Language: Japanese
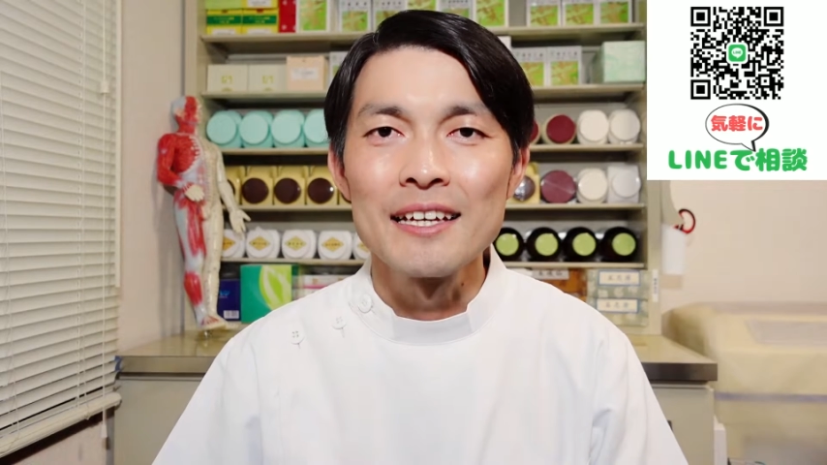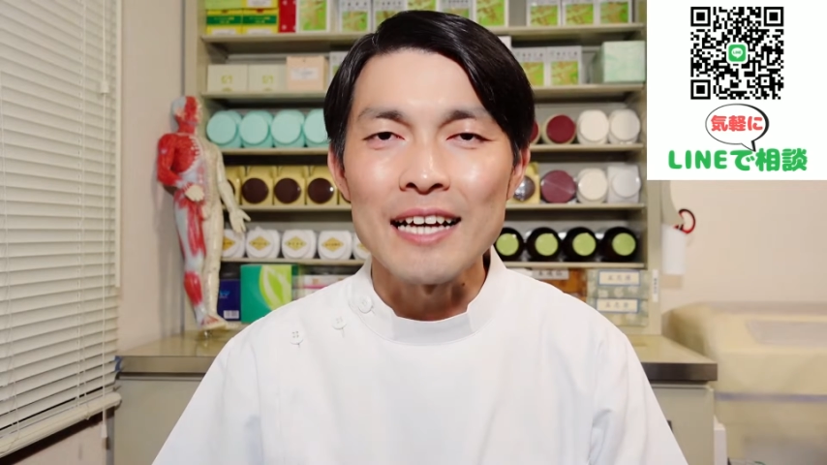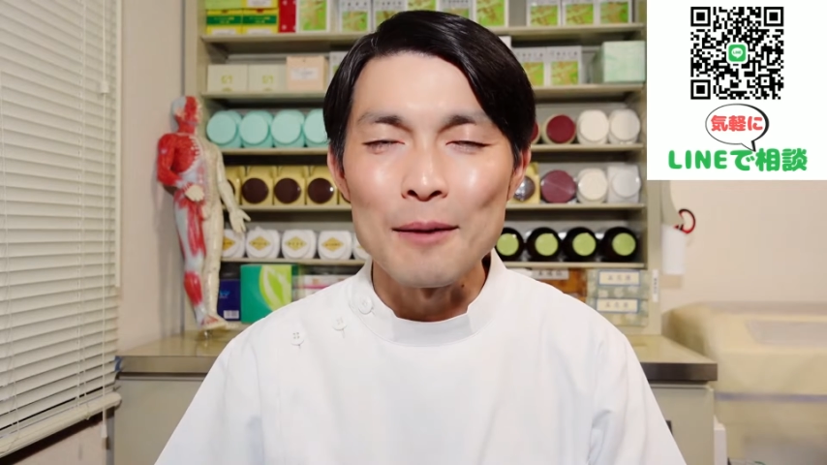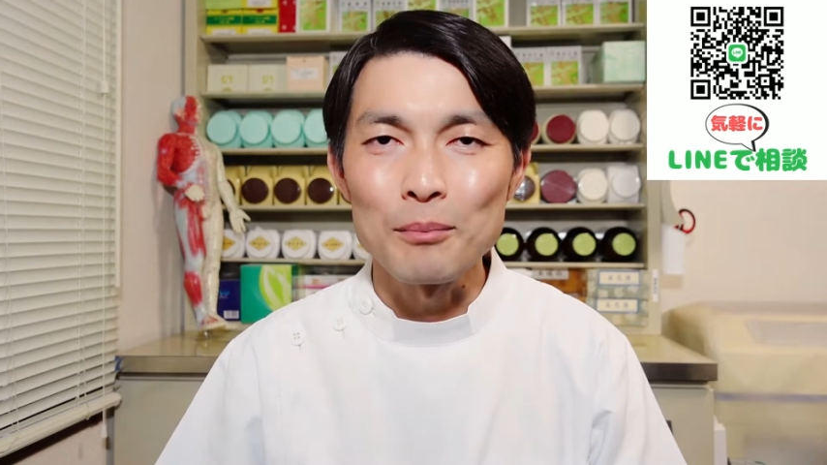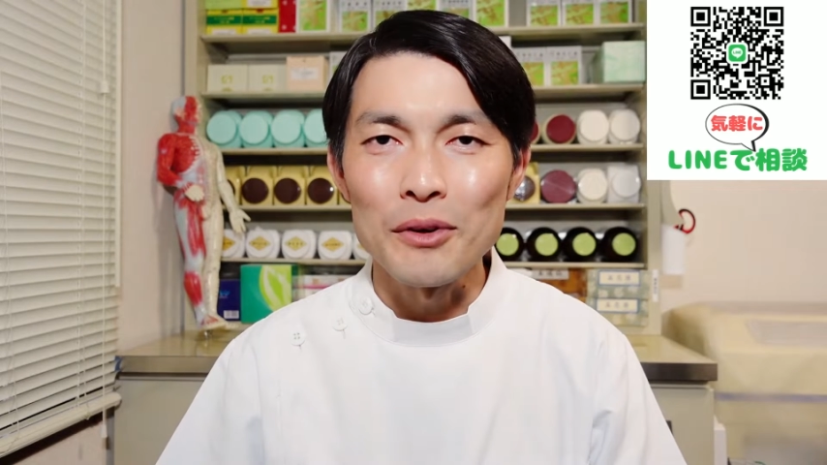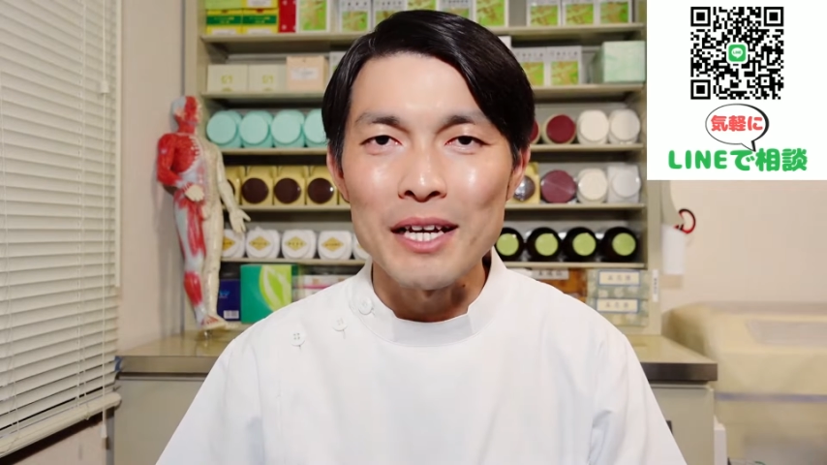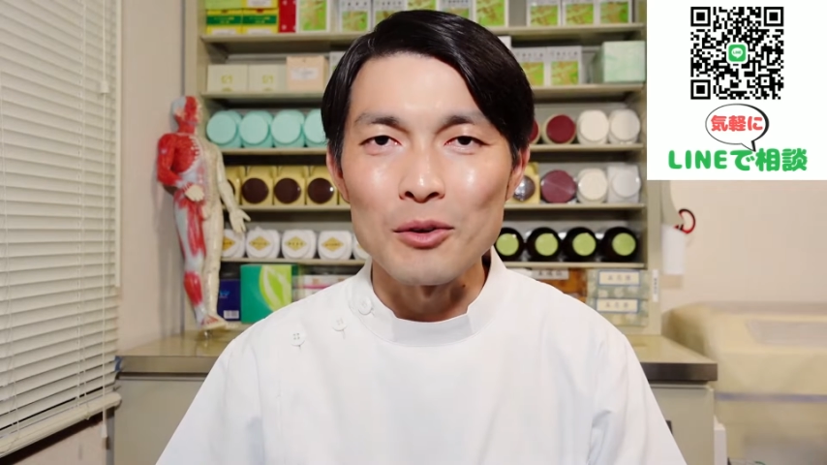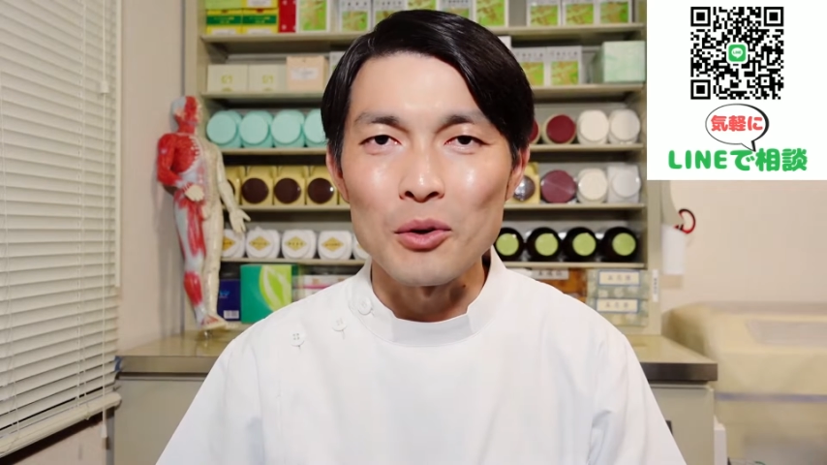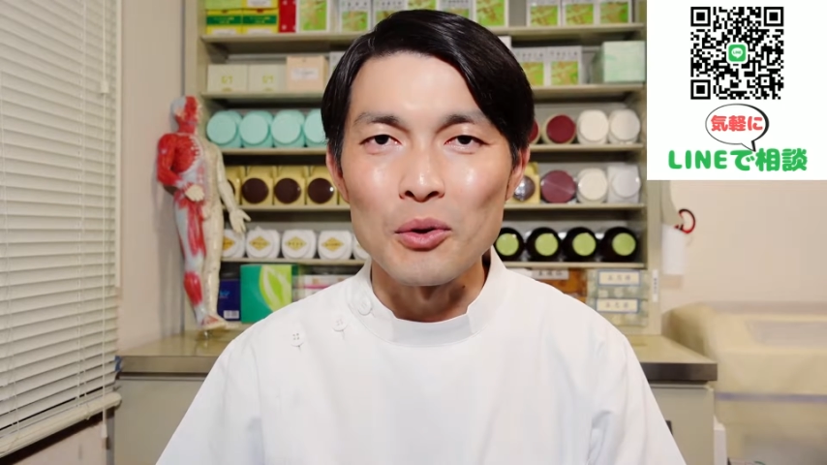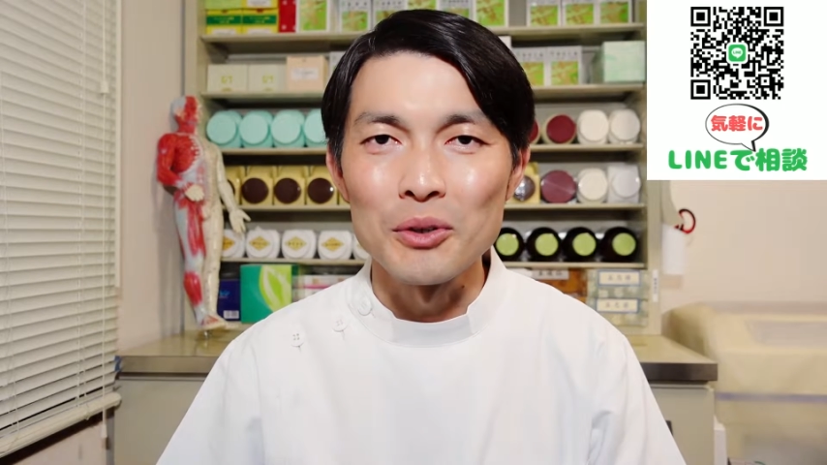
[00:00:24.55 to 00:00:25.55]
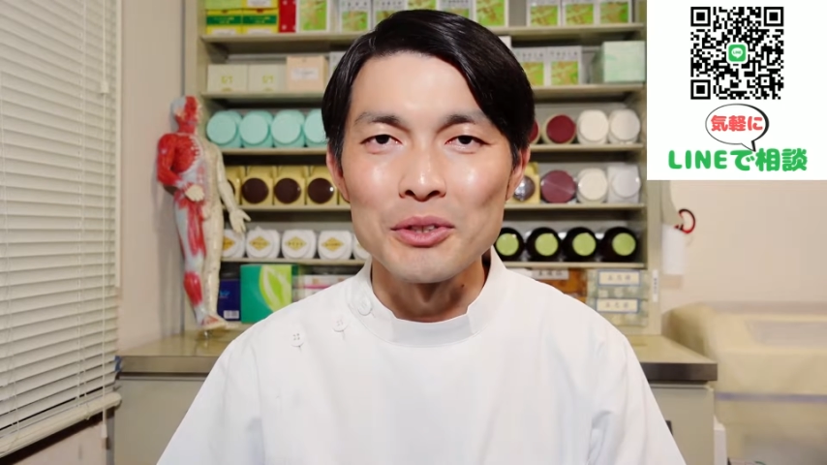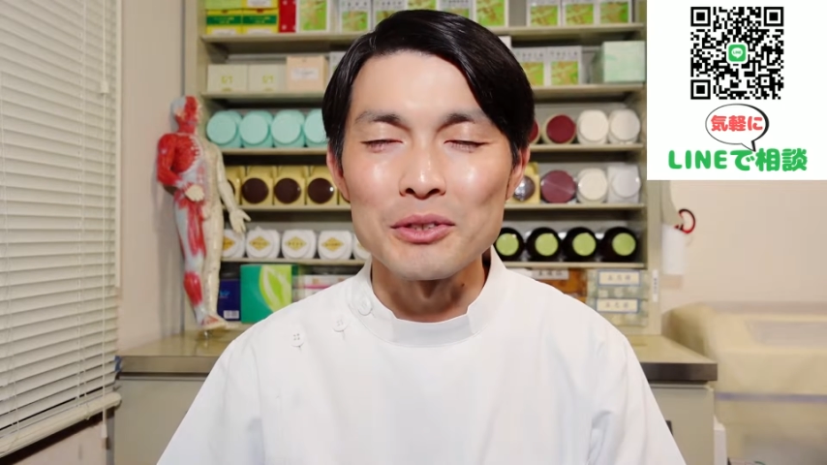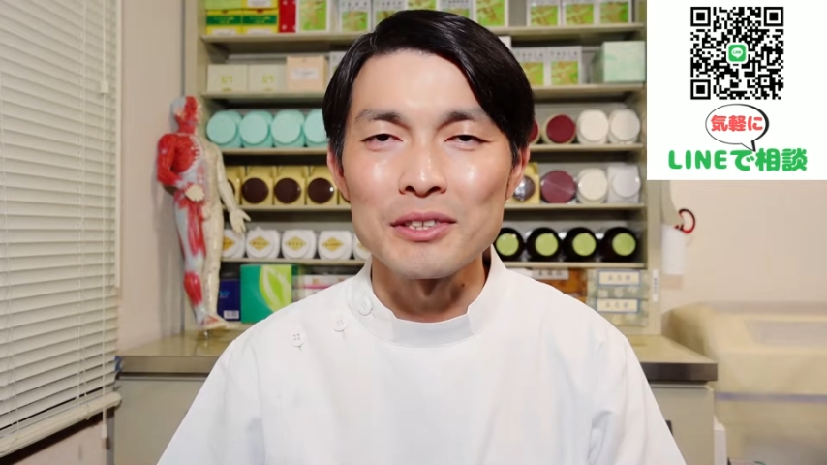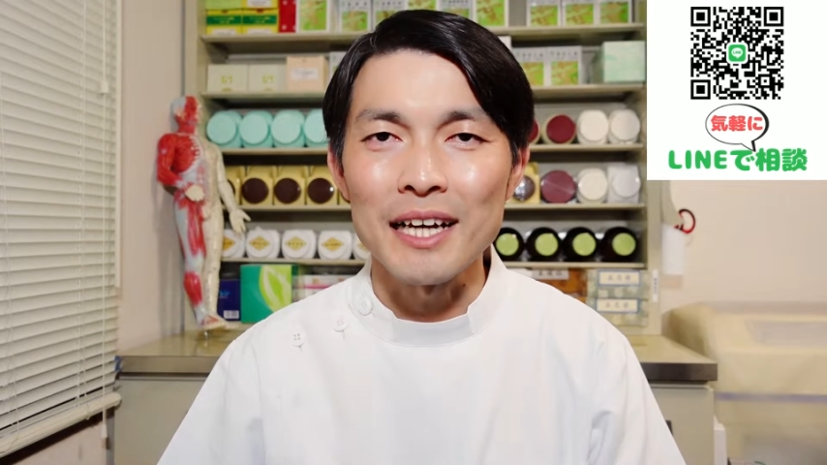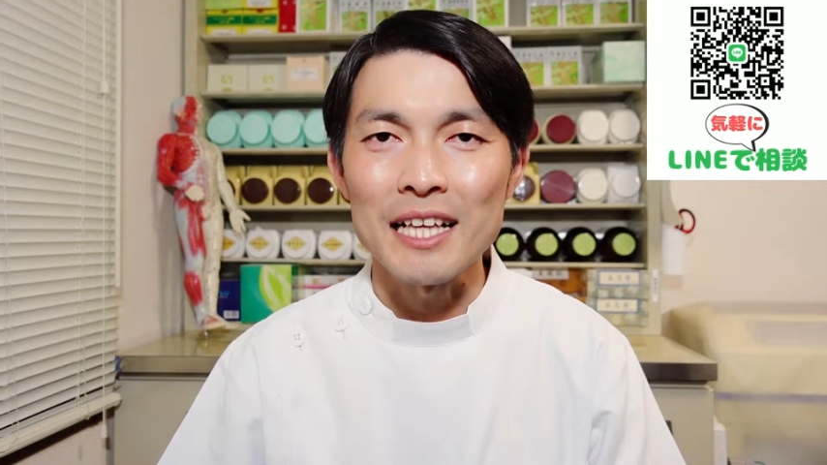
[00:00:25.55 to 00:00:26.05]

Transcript: 漢方薬を購入する